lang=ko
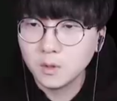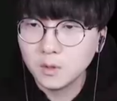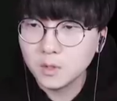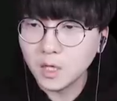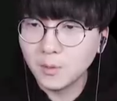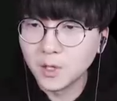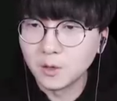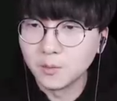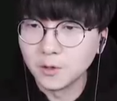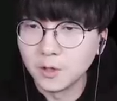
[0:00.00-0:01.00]
잠깐만
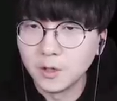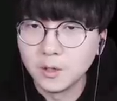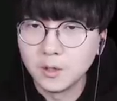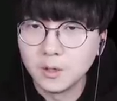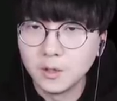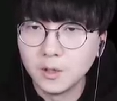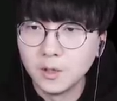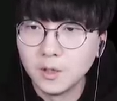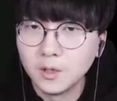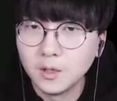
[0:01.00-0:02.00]
여러분들
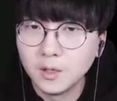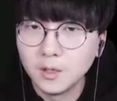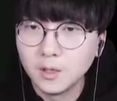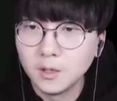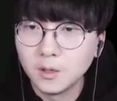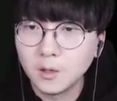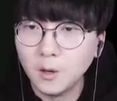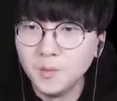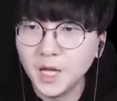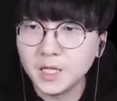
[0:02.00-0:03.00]

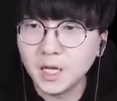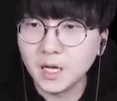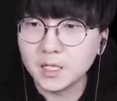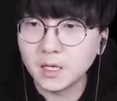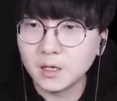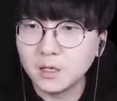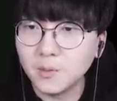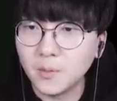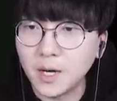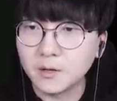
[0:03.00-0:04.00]
겁나 이상하게 생긴
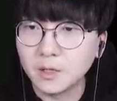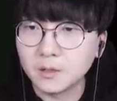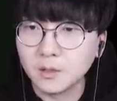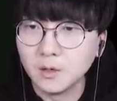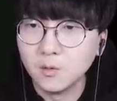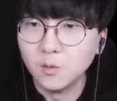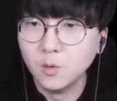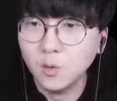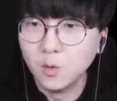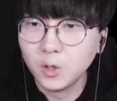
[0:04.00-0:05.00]
크리퍼 발견했어
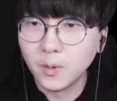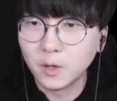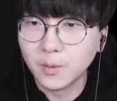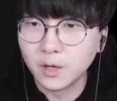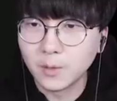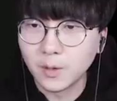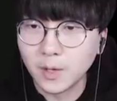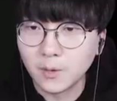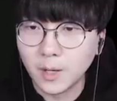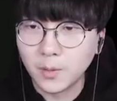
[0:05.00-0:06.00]
뭐 이거 봐 이거 봐 이거 봐 이거 봐
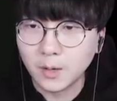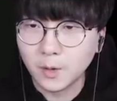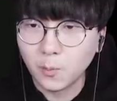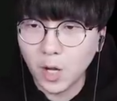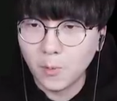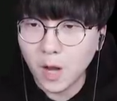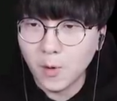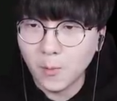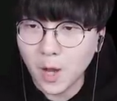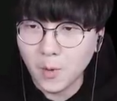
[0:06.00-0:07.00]
이거 봐 이거 뭐야 뭐야
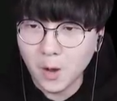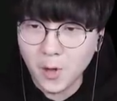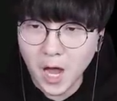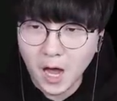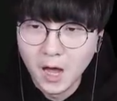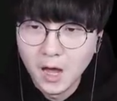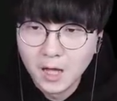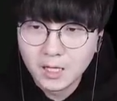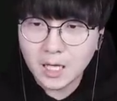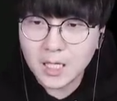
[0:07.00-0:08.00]
뭐야 뭐야 뭐야 뭐야
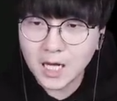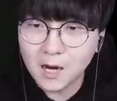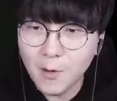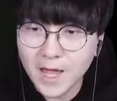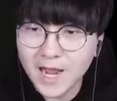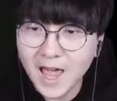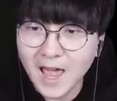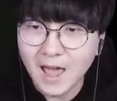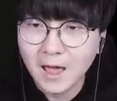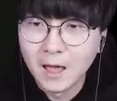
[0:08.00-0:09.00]
얘 색깔 왜
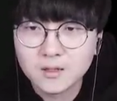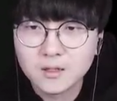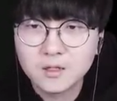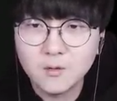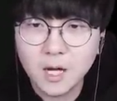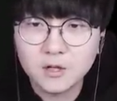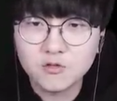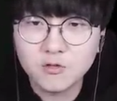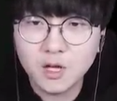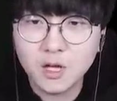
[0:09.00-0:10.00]
이래 그
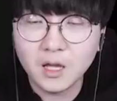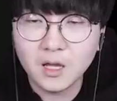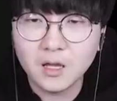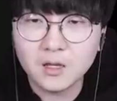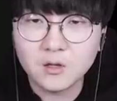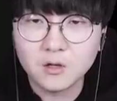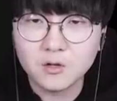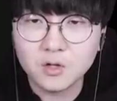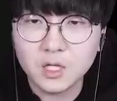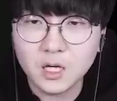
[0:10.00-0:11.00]
와중에 저를
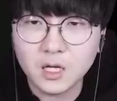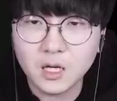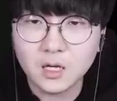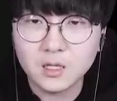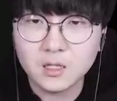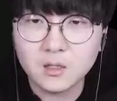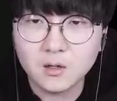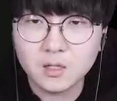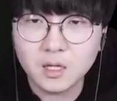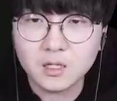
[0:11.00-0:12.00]
귀찮게 하는
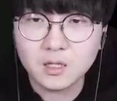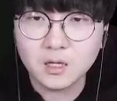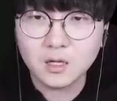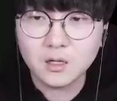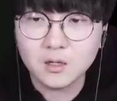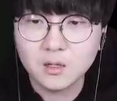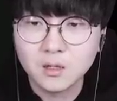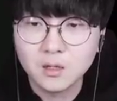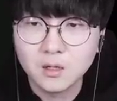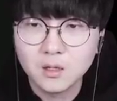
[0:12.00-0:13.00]
저 자식
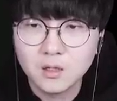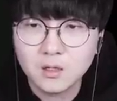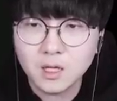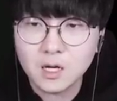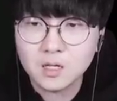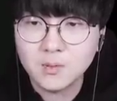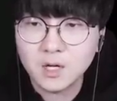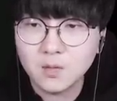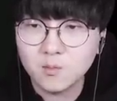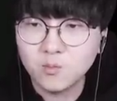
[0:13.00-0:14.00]

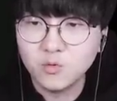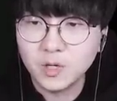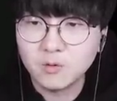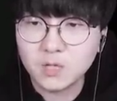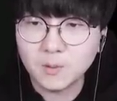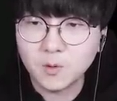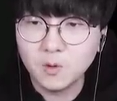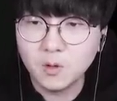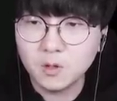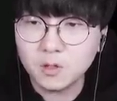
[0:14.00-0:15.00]
깔끔하게 무빙으로 잡고
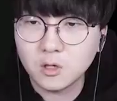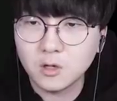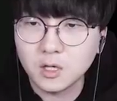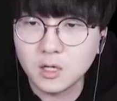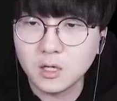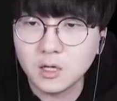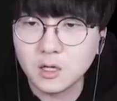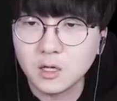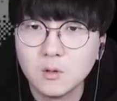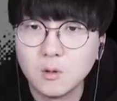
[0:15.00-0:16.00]
처리
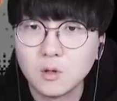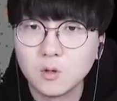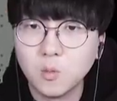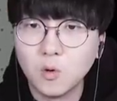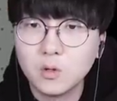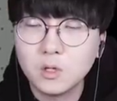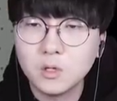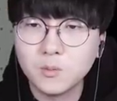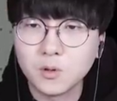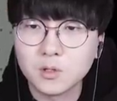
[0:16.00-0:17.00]
어저
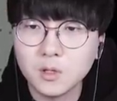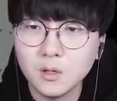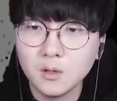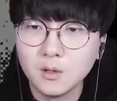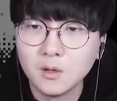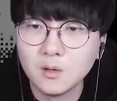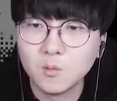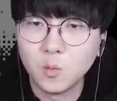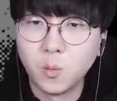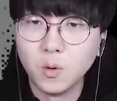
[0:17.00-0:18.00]

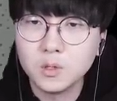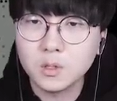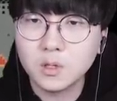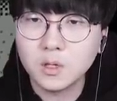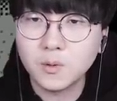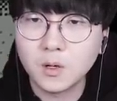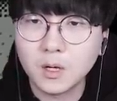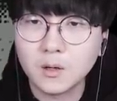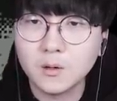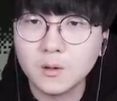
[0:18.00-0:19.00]
뭔크리퍼지뭐 보스
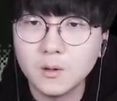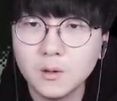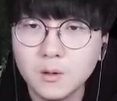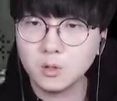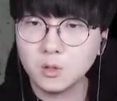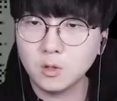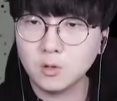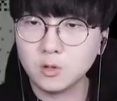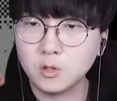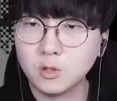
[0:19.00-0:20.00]
크리퍼인가요?
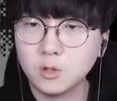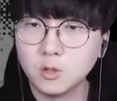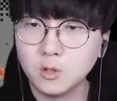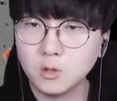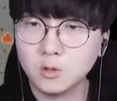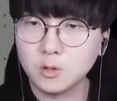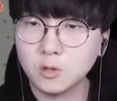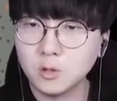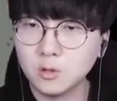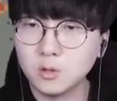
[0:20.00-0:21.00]
어이씨 어이씨
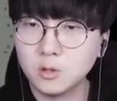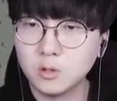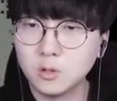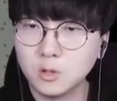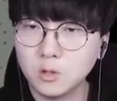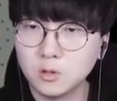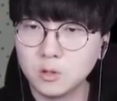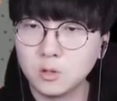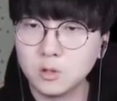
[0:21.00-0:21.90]
어이씨 어이씨